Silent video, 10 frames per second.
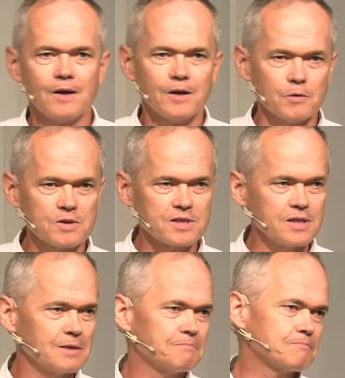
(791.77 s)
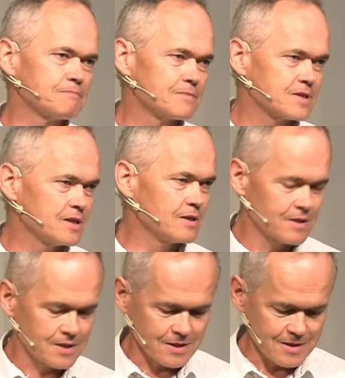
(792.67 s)
Und sie
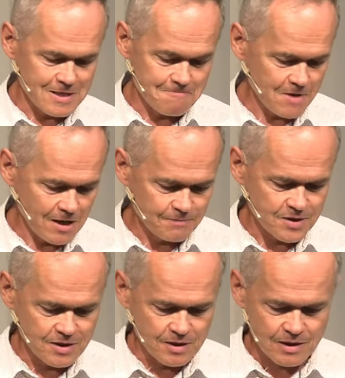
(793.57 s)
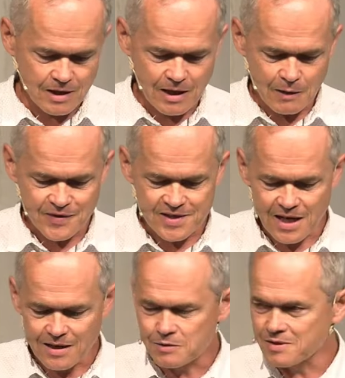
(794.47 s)
sind, ähm, ja, sie sind da auf
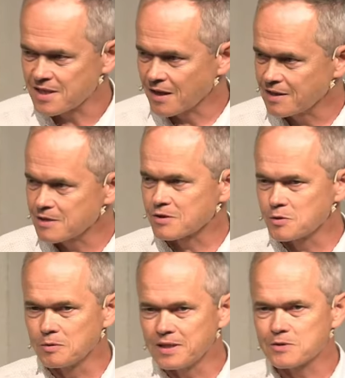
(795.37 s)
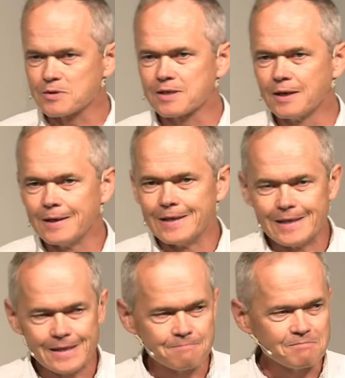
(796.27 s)
Zack und sagen, Jesus, du, Jesus,
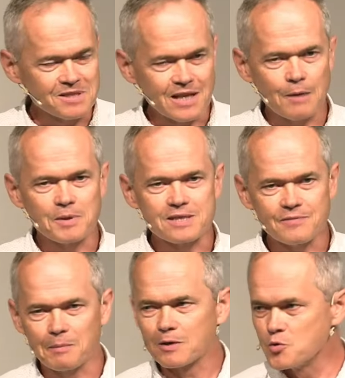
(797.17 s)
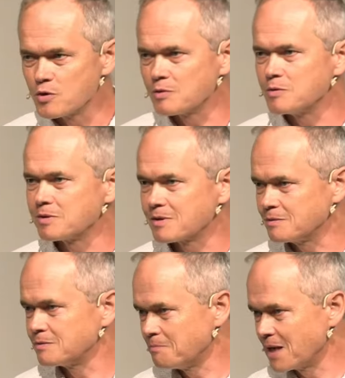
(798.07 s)
äh, ich glaube, jetzt wäre mal gut, du,
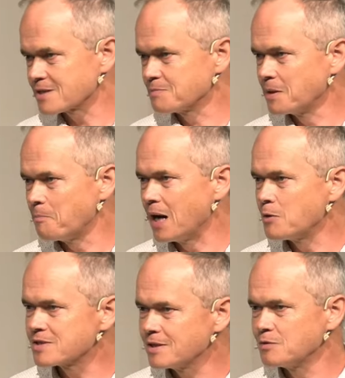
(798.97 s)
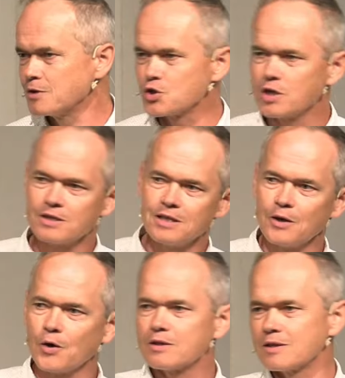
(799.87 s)
du machst mal eine Pause und wir schicken die
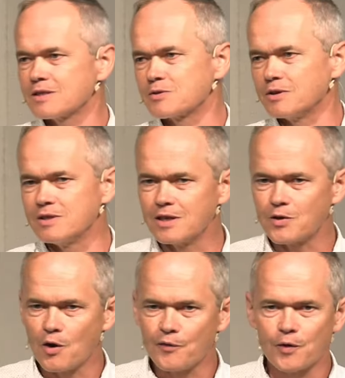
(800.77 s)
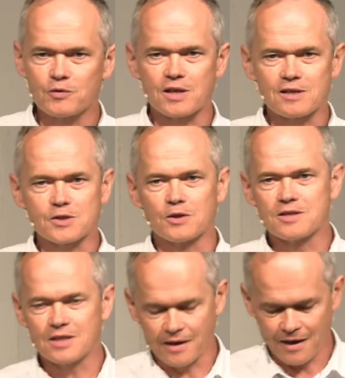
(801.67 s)
Leute in die Dörfer und da sollen
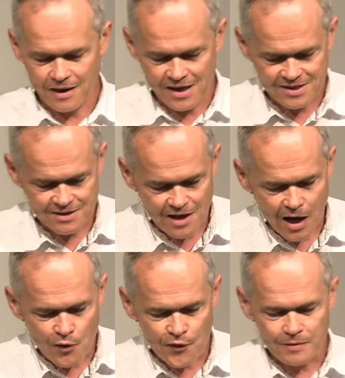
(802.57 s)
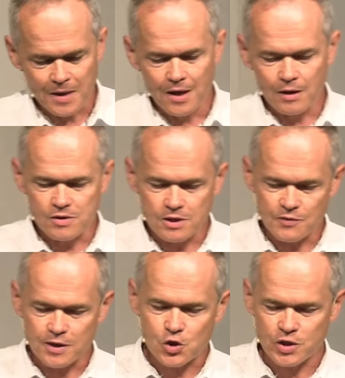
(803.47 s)
sie dann Essen kaufen und sich
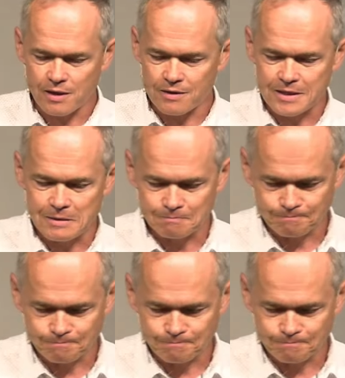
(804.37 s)
wieder stärken.